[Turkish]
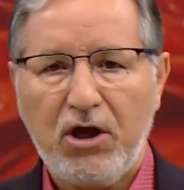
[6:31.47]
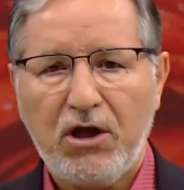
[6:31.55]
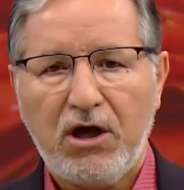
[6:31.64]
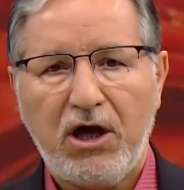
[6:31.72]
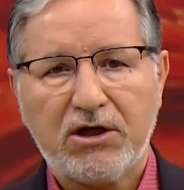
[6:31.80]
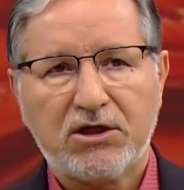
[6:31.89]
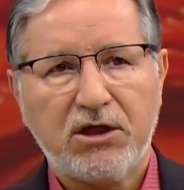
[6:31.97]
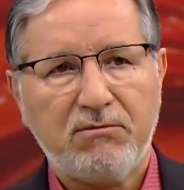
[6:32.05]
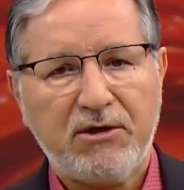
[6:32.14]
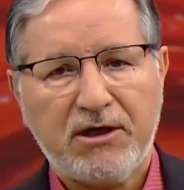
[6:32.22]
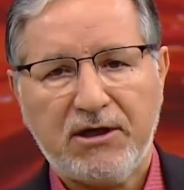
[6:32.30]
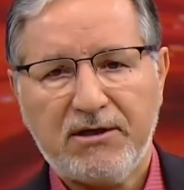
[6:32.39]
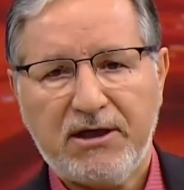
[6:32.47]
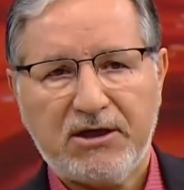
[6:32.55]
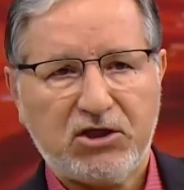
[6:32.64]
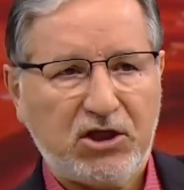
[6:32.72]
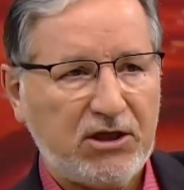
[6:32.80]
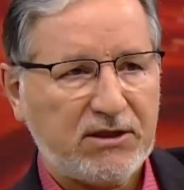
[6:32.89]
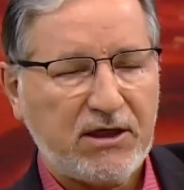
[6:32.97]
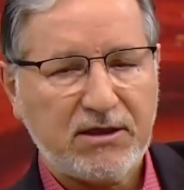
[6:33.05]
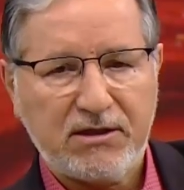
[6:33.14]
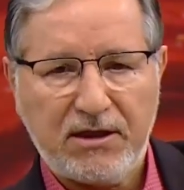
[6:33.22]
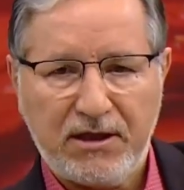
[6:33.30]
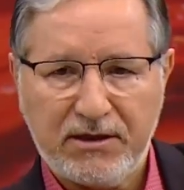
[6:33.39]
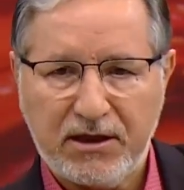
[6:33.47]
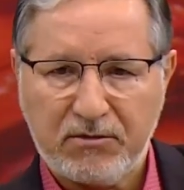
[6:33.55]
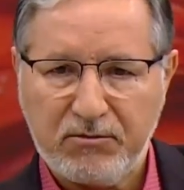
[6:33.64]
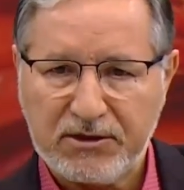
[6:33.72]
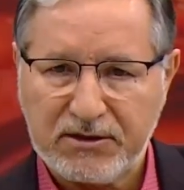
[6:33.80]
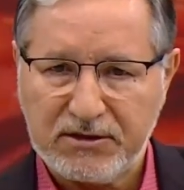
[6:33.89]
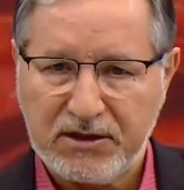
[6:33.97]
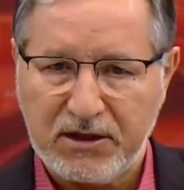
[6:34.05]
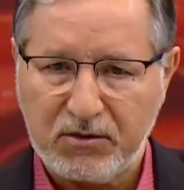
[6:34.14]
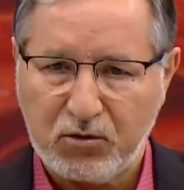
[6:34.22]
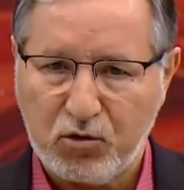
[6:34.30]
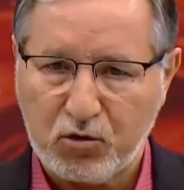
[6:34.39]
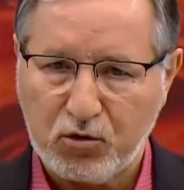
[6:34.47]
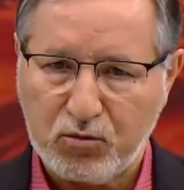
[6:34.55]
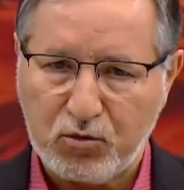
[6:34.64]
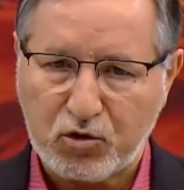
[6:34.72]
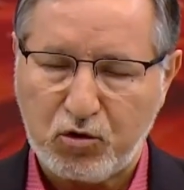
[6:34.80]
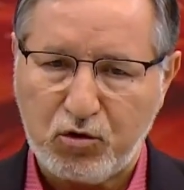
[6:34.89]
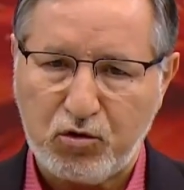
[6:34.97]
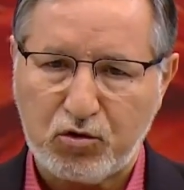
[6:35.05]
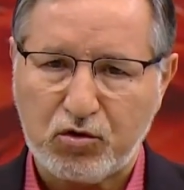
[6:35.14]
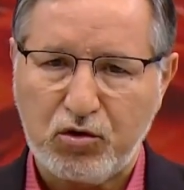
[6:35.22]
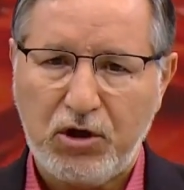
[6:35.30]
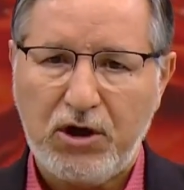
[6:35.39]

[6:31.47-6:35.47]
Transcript: Akşama kadar şeytanın aldatmasından korunmuş olur